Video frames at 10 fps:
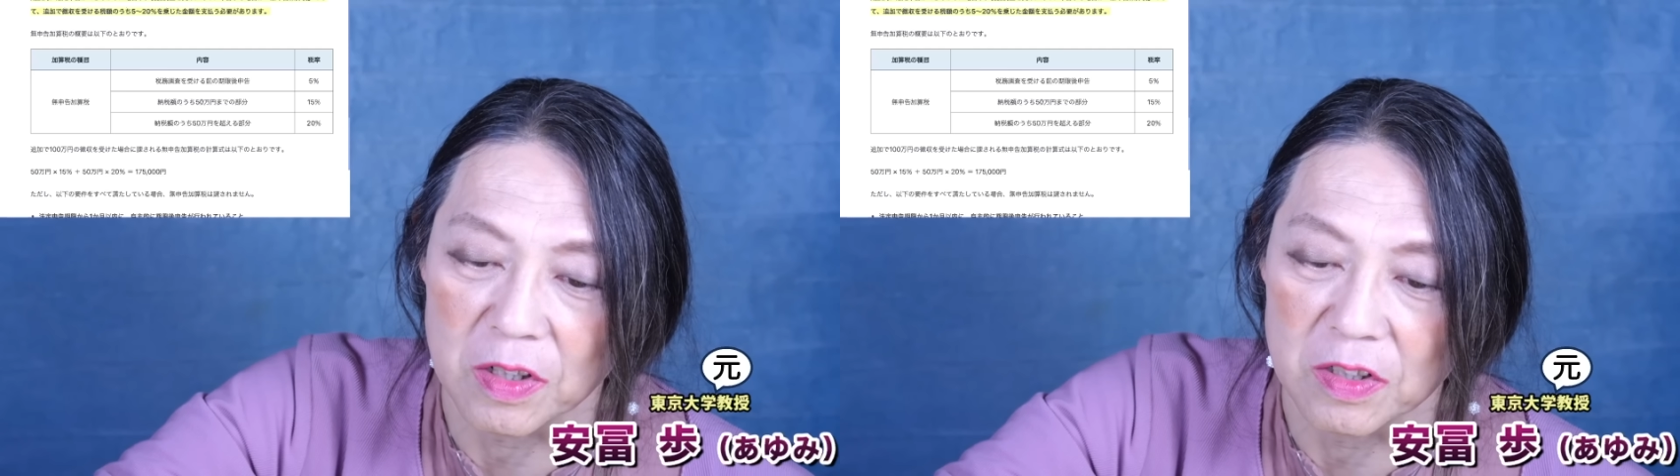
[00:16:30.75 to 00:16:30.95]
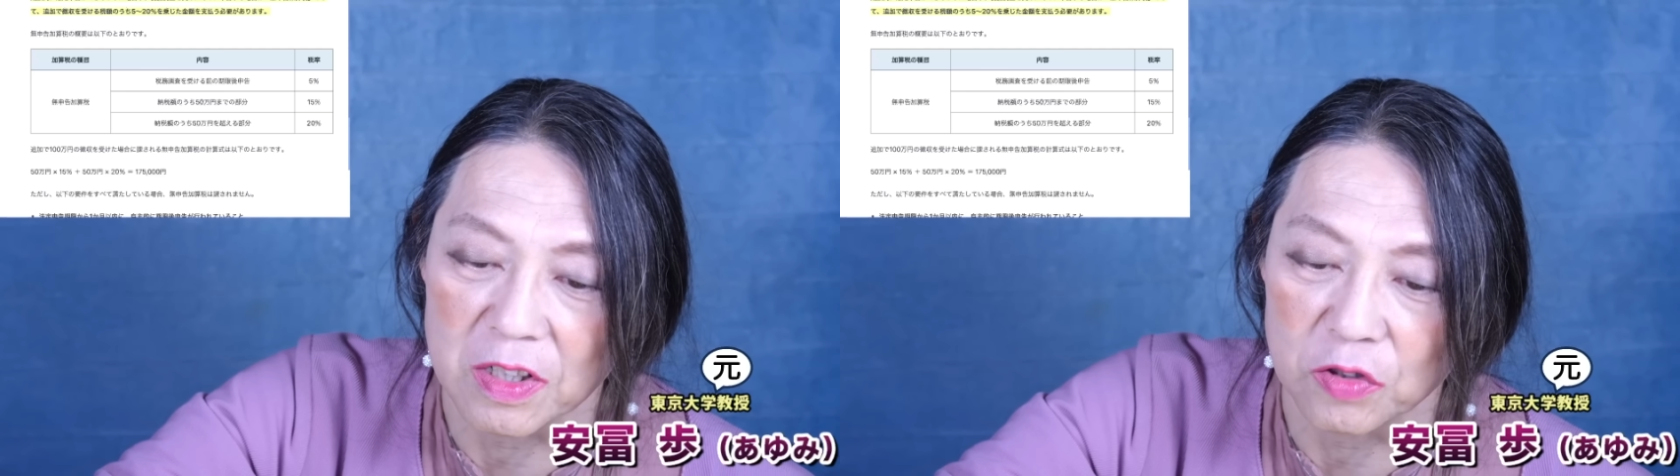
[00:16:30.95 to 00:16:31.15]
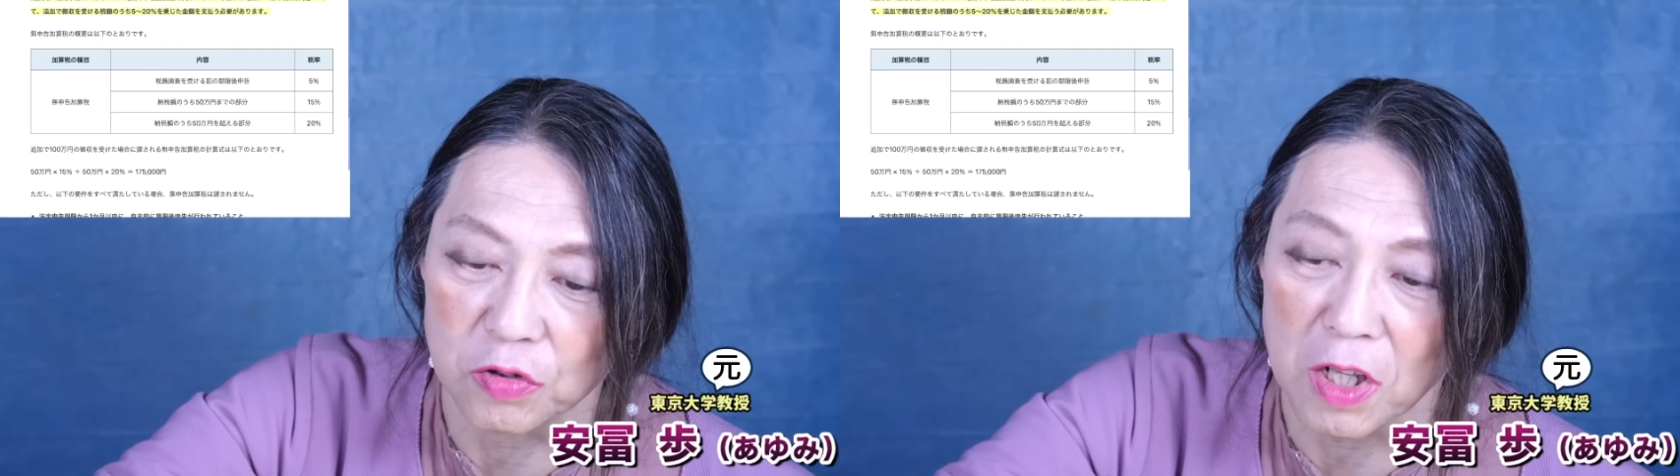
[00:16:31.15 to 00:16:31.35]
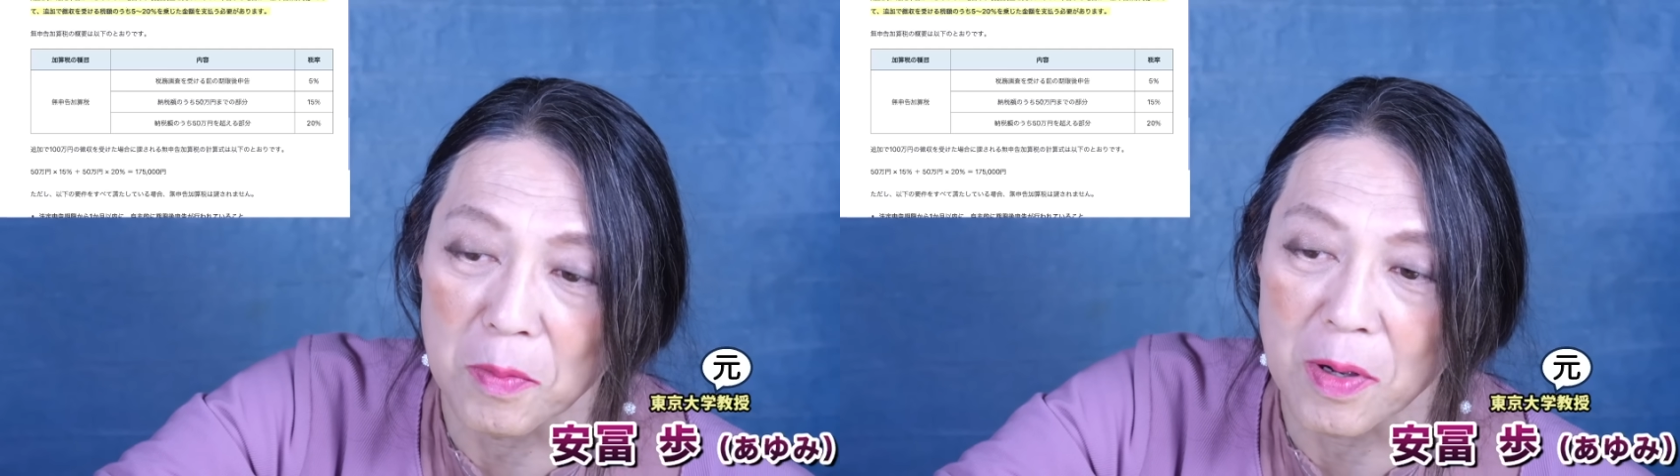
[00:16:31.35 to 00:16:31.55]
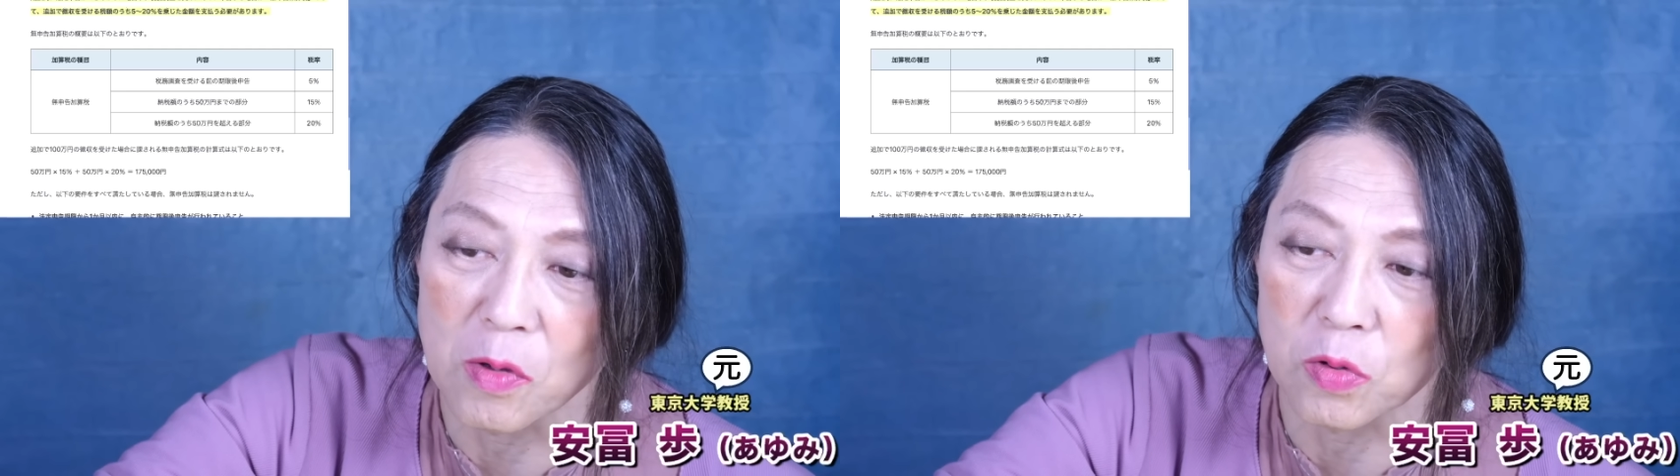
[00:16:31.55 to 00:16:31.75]
で
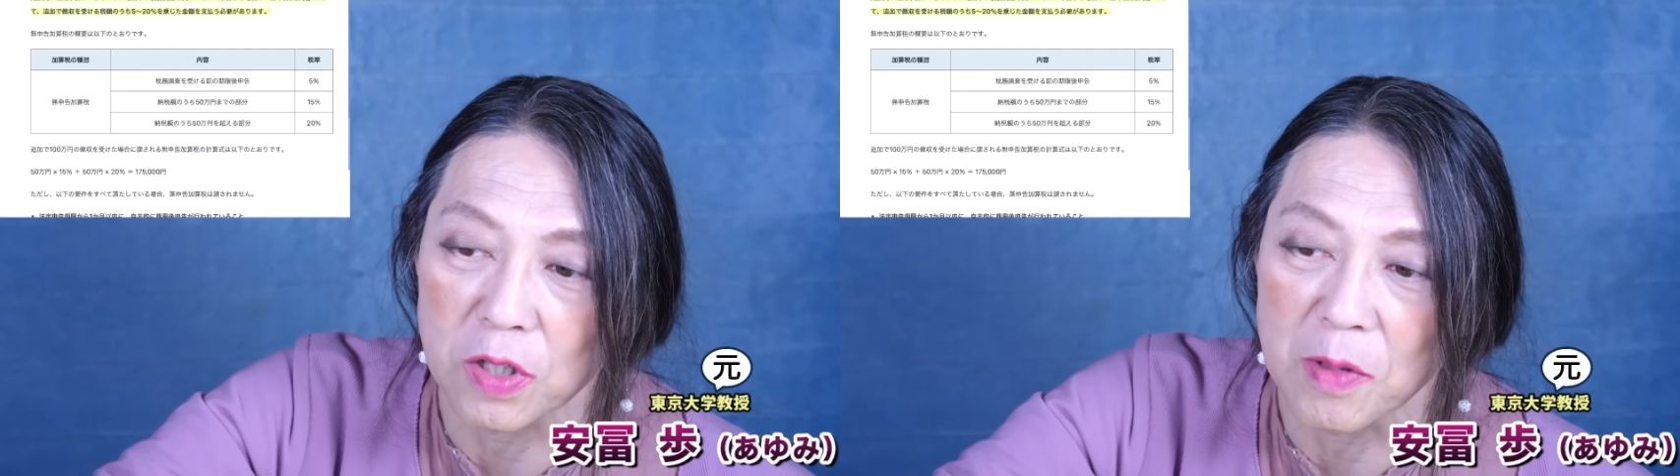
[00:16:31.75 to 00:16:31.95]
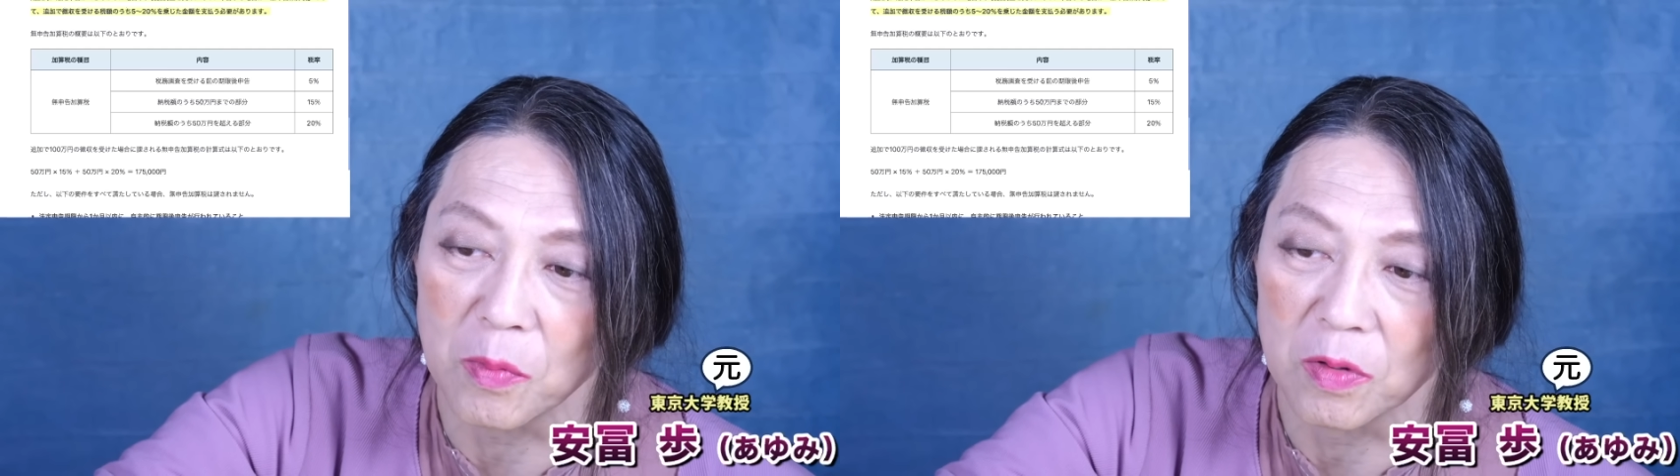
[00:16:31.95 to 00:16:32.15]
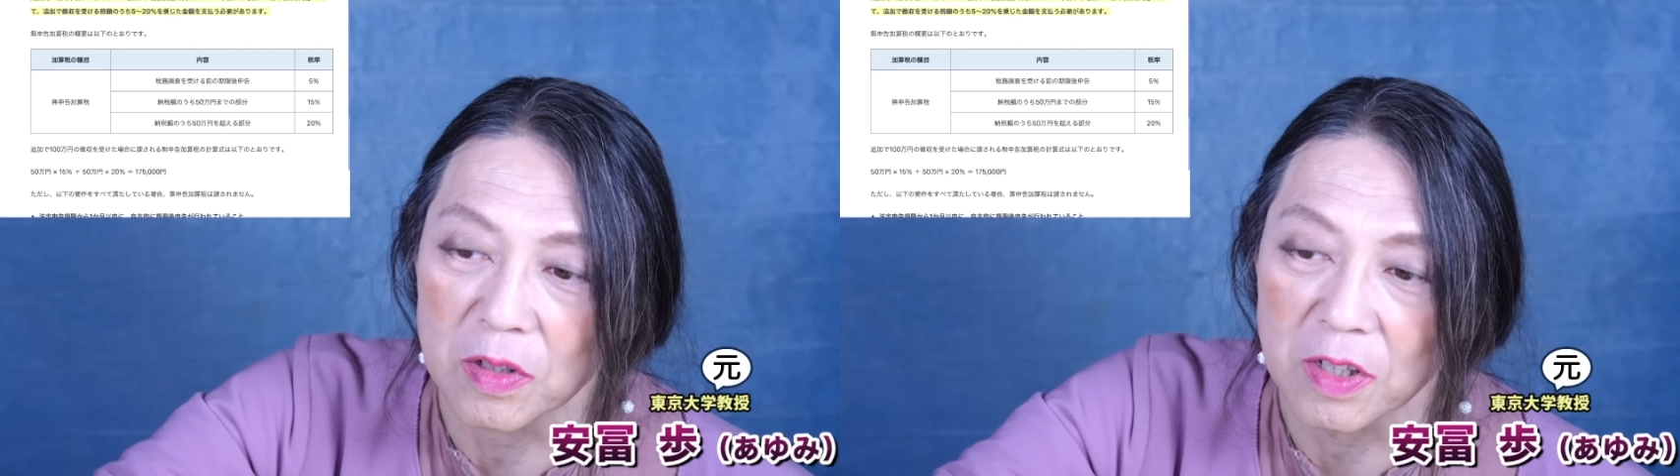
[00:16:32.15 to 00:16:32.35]
17万5千円